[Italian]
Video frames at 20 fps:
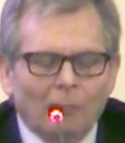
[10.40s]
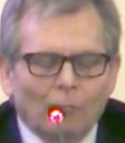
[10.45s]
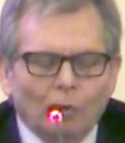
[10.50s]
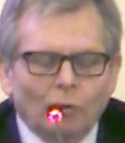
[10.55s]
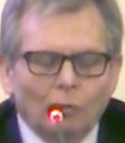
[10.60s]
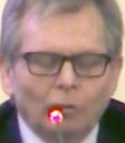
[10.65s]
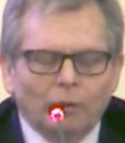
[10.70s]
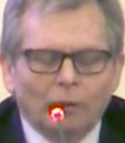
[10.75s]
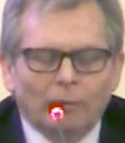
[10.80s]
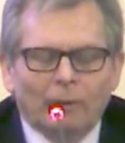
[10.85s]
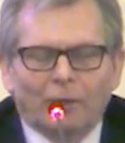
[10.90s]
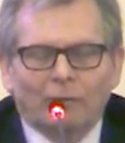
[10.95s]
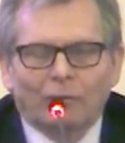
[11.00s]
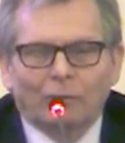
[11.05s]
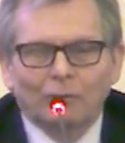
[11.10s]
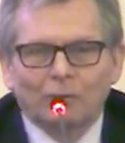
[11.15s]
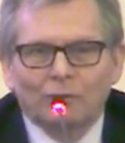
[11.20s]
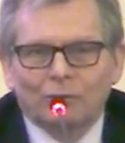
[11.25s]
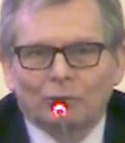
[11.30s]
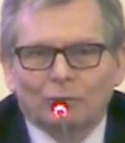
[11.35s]
Buon ultimo
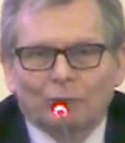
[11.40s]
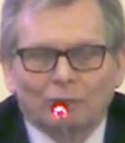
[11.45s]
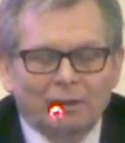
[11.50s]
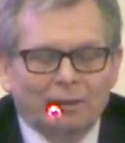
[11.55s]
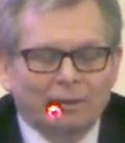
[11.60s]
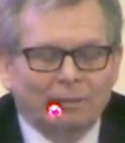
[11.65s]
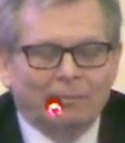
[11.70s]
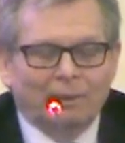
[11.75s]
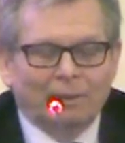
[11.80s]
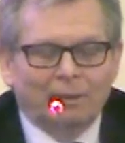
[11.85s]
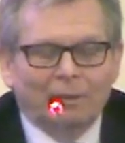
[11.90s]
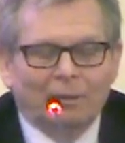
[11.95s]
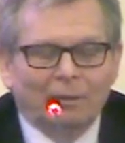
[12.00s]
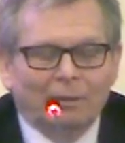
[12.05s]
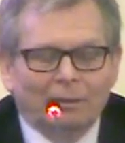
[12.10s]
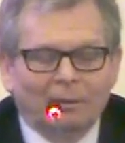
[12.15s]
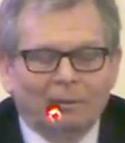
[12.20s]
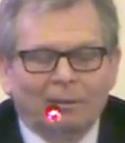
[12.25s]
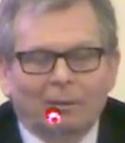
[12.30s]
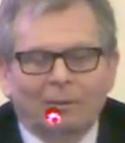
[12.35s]
arrivo del Sunas,
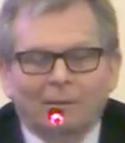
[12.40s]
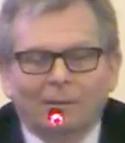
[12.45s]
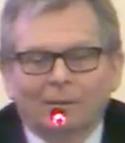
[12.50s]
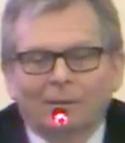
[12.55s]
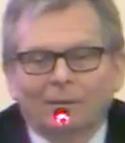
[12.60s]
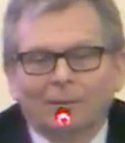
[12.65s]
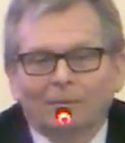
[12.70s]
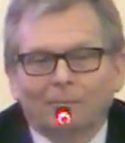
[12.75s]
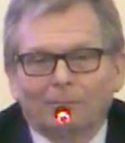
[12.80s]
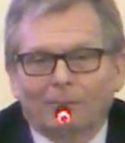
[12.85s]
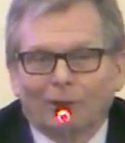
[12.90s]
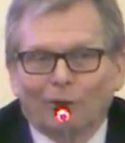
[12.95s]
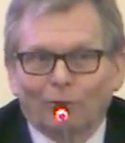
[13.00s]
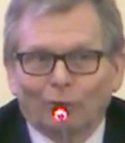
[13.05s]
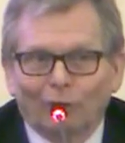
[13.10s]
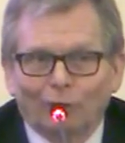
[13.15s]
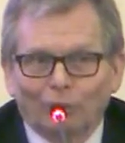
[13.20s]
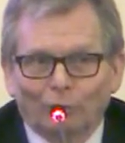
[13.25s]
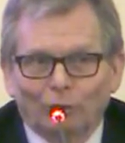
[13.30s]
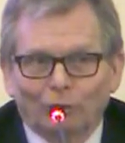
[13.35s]
ma, ma
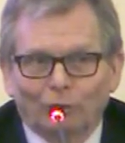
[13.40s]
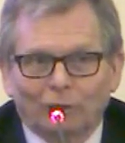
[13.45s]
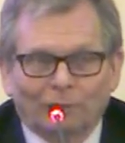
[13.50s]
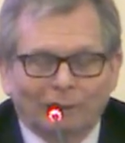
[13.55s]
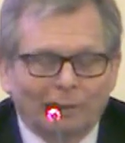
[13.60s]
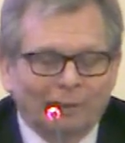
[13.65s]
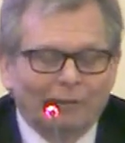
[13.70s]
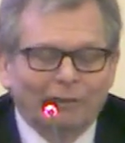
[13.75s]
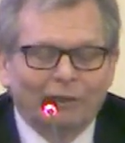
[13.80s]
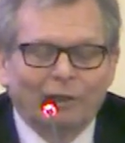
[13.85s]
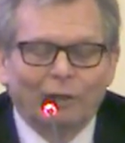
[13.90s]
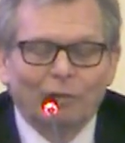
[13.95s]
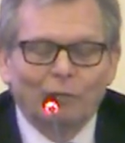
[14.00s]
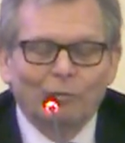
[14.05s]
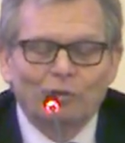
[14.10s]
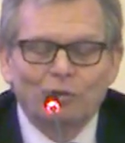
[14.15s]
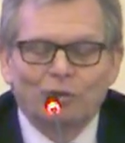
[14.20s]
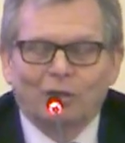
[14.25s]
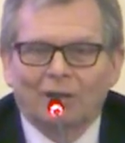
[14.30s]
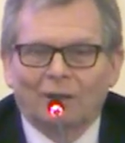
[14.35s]
non è l'ultimo ad avere
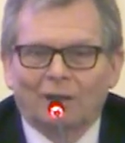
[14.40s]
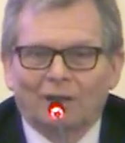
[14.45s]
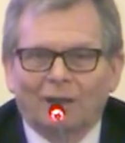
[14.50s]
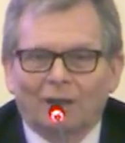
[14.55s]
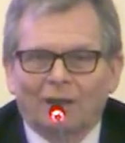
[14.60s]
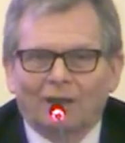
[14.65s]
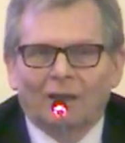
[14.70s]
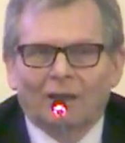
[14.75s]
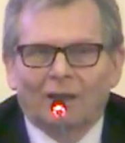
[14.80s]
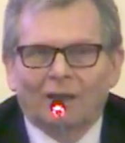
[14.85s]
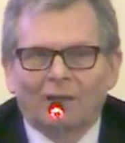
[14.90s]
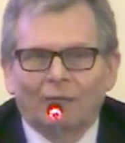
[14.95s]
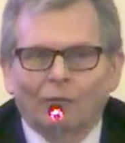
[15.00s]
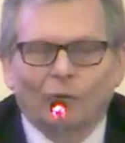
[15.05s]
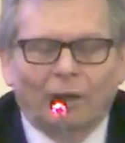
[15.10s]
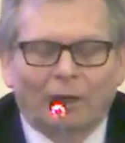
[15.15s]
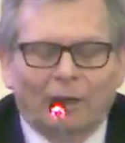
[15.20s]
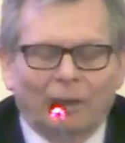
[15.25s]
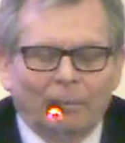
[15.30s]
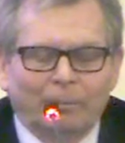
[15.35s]
cominciato a
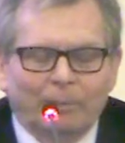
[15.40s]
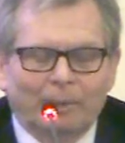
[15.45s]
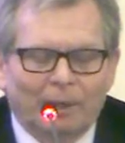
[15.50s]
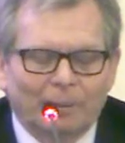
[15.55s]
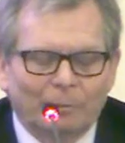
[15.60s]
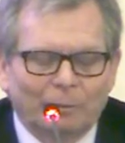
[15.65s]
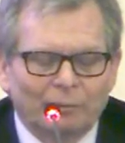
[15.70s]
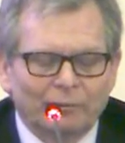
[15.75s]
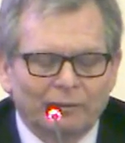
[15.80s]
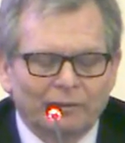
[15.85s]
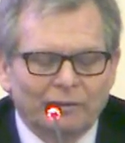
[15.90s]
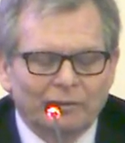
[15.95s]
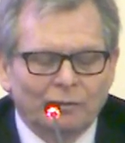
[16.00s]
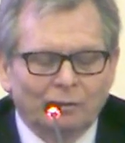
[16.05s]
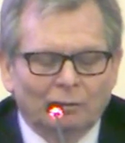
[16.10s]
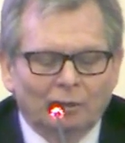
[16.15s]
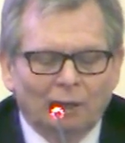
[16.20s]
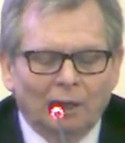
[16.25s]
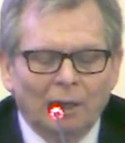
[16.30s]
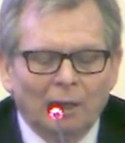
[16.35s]
lavorare per la
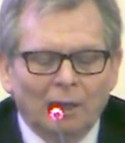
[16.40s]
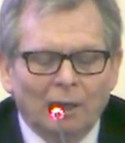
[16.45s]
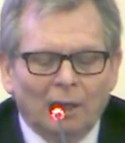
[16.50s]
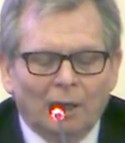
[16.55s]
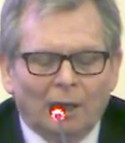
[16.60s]
professione.